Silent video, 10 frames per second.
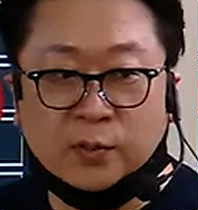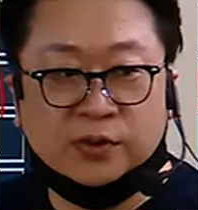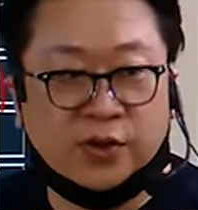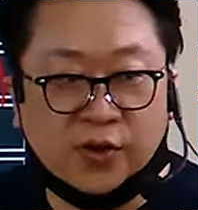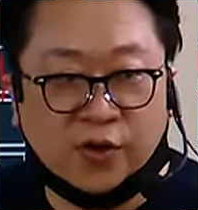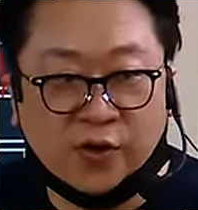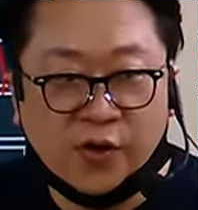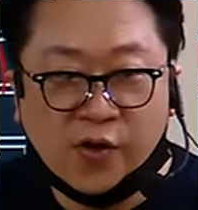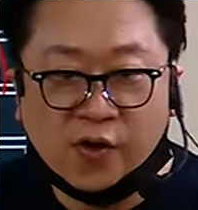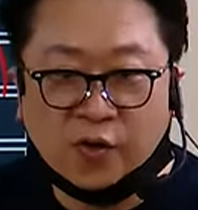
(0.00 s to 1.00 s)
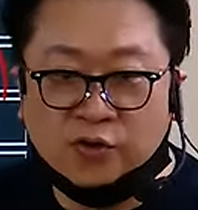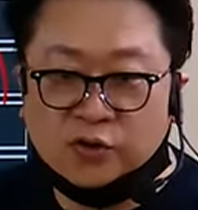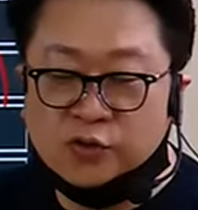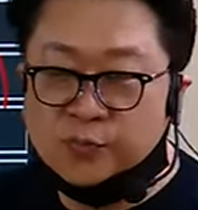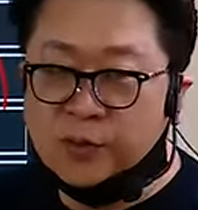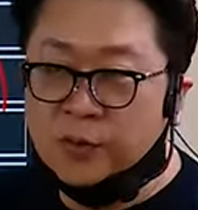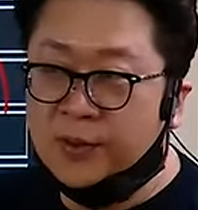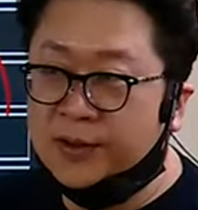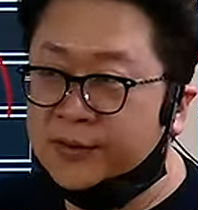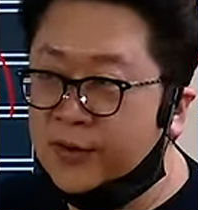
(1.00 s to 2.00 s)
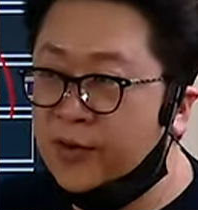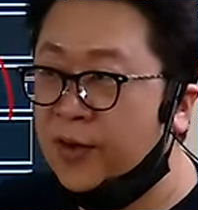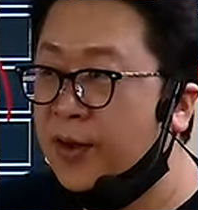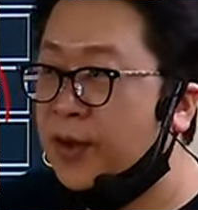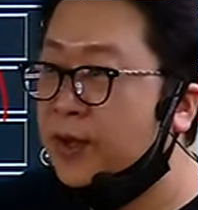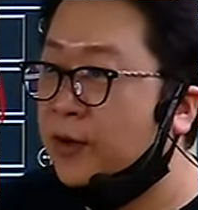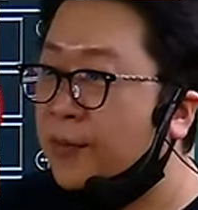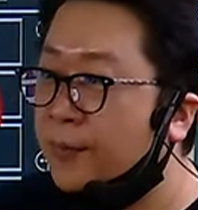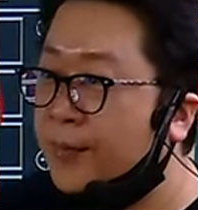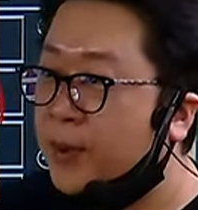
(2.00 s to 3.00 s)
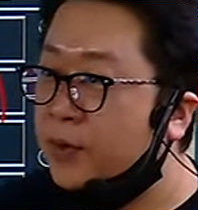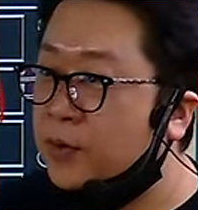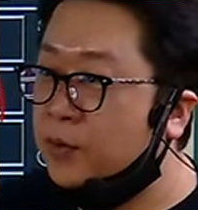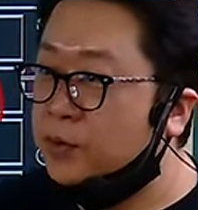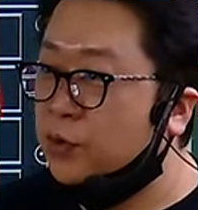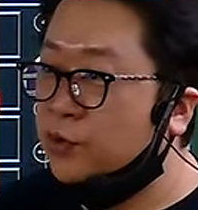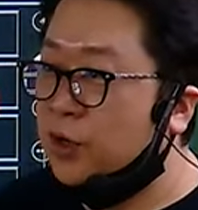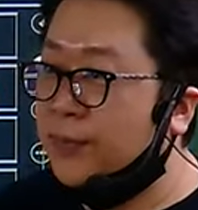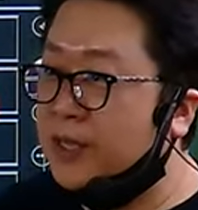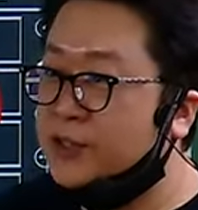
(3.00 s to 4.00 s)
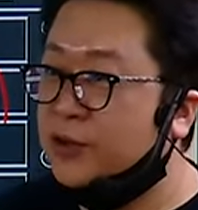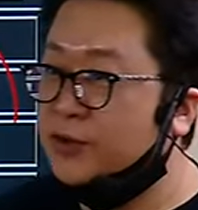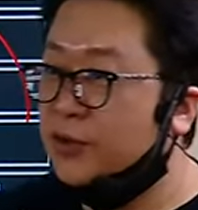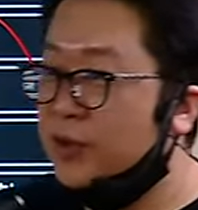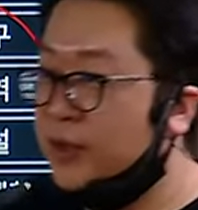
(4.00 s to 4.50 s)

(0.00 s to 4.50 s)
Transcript: 못 져요. 건축법에서 건폐율 용적률에 맞춰서